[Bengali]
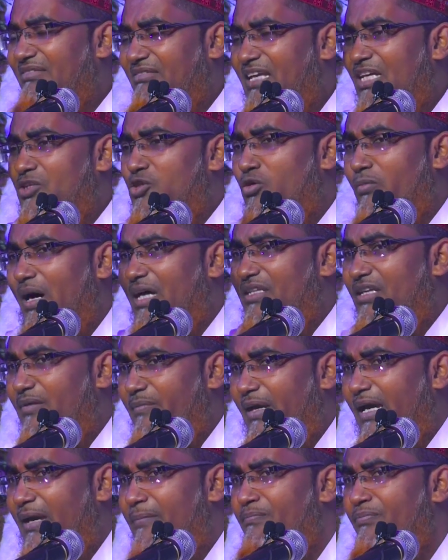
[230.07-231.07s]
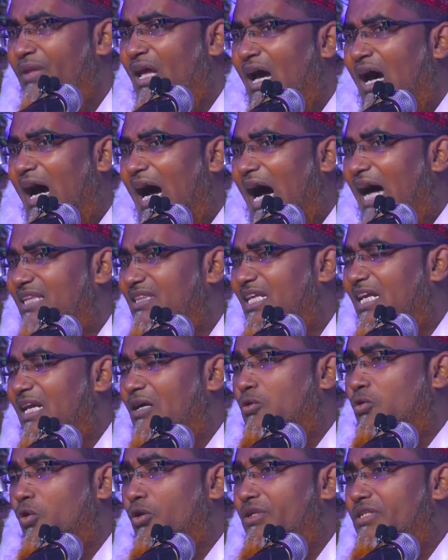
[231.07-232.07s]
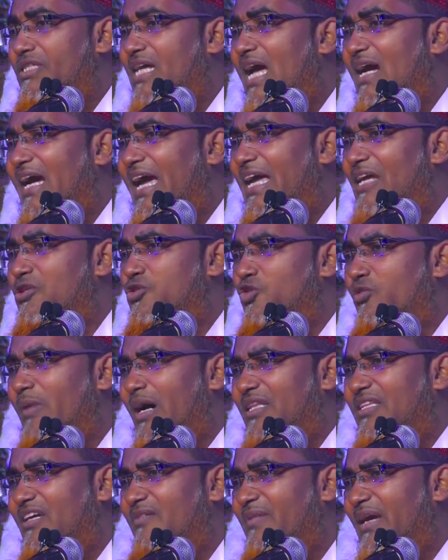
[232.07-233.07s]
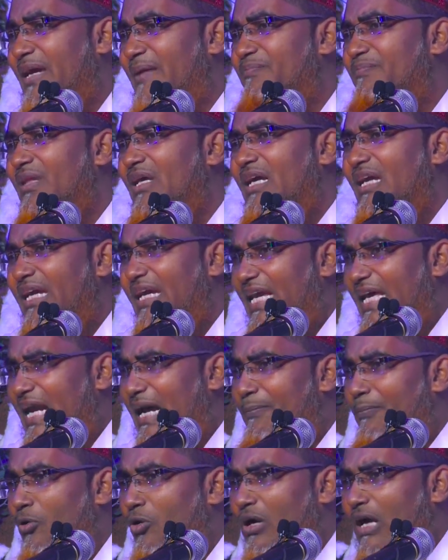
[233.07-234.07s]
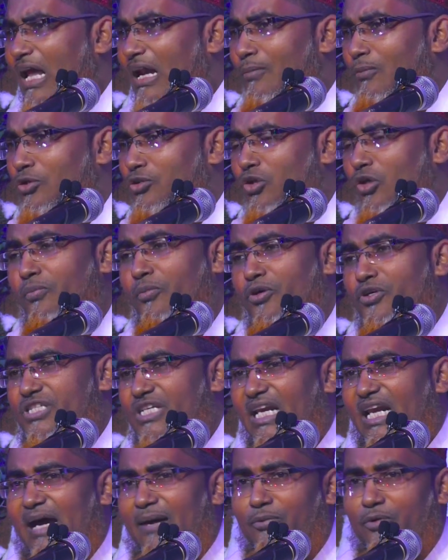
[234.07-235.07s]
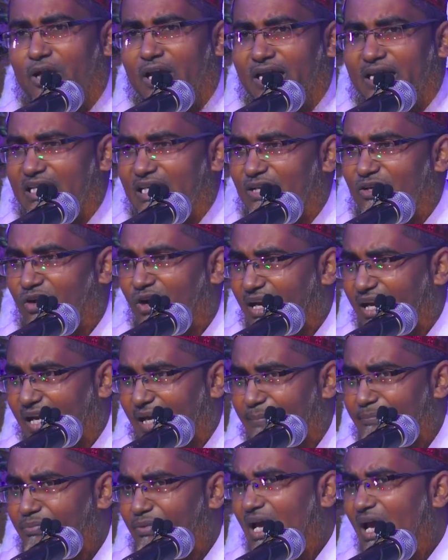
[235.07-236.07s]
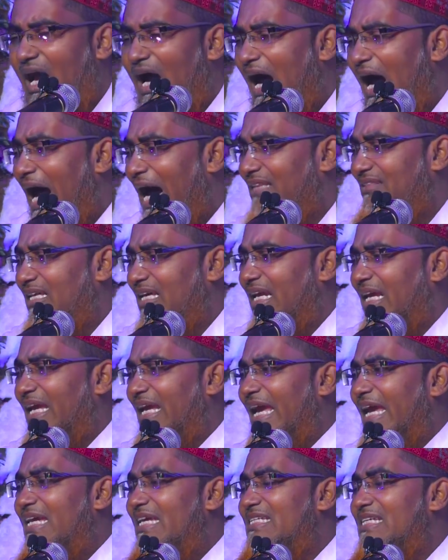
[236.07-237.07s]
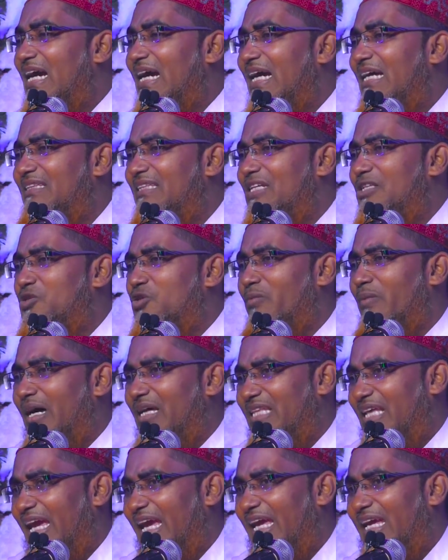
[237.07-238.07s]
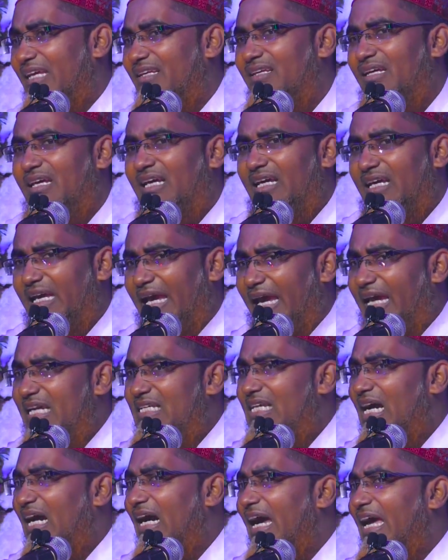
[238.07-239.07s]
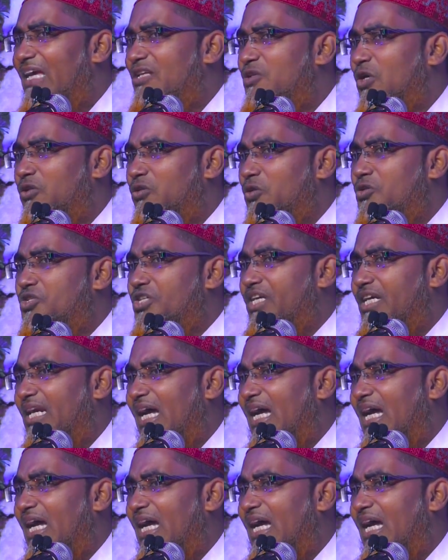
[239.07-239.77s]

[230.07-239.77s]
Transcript: হাতে চুমা দেবে হাতের কোন জায়গায় চুমা দেবে এরা বোকার মতো বোঝে না বলে কি করে হাতের এই জায়গাতে চুমা দেয় এই জায়গায় যত